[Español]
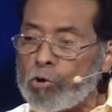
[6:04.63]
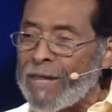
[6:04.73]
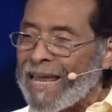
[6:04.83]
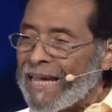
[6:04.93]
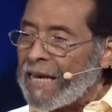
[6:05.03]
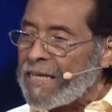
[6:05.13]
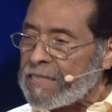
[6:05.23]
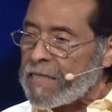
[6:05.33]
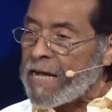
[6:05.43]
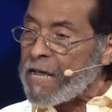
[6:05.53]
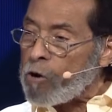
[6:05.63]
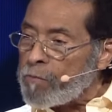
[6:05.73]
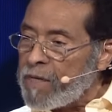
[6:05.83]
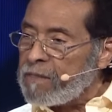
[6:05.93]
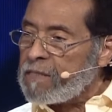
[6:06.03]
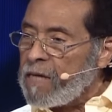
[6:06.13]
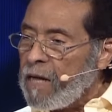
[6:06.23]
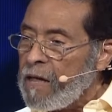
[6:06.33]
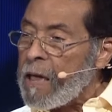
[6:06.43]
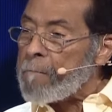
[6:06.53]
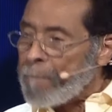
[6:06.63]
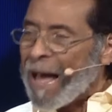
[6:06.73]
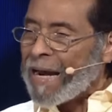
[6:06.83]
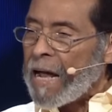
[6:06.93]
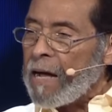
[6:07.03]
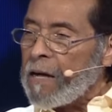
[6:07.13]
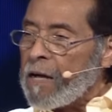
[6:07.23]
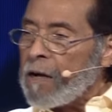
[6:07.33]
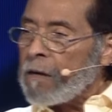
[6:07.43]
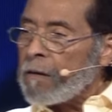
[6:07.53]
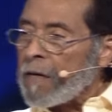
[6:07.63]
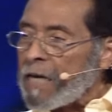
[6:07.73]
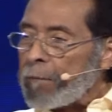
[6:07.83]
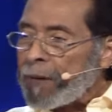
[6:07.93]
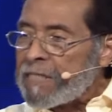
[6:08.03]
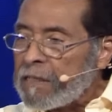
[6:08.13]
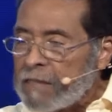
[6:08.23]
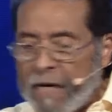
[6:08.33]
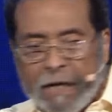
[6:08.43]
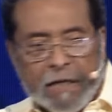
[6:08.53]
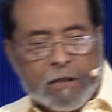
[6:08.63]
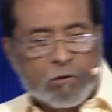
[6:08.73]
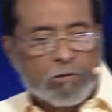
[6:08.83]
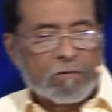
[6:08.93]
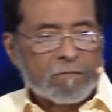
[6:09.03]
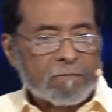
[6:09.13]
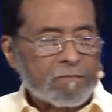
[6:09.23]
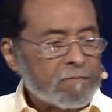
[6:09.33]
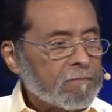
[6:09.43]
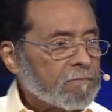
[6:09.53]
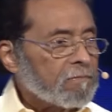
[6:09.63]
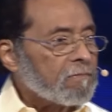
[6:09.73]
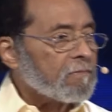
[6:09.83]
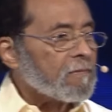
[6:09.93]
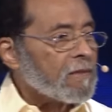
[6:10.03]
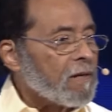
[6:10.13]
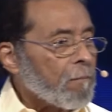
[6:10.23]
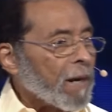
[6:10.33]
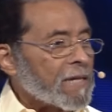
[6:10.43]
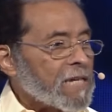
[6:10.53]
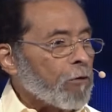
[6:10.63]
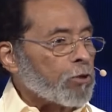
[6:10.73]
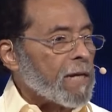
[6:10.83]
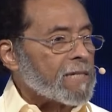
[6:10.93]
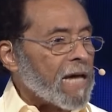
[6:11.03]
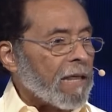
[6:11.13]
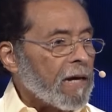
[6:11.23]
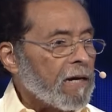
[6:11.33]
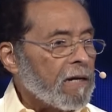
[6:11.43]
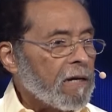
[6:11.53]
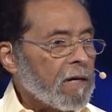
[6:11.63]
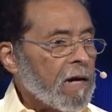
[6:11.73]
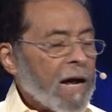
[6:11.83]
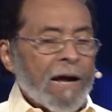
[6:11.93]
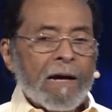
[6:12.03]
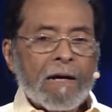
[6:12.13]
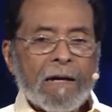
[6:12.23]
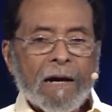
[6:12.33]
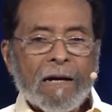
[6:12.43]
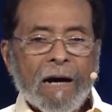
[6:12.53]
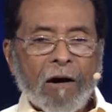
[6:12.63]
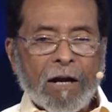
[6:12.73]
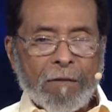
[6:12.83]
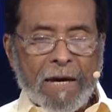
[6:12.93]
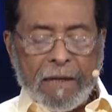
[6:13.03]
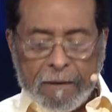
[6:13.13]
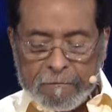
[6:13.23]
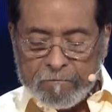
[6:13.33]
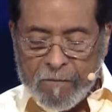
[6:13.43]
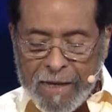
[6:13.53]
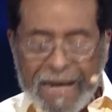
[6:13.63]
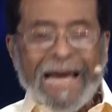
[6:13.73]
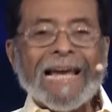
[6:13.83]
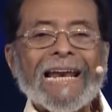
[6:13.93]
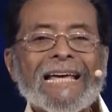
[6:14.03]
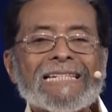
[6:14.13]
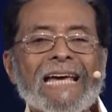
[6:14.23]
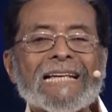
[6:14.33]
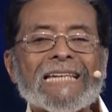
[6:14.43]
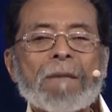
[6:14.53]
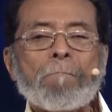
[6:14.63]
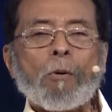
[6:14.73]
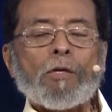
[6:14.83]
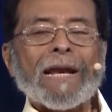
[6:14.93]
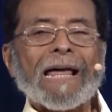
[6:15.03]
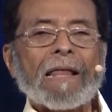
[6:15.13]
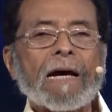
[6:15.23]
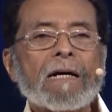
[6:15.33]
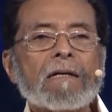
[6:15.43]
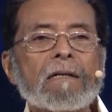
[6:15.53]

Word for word: de la iglesia que comienza para representar a Cristo, para ser utilizada. Ahora bien, la iglesia es empoderada.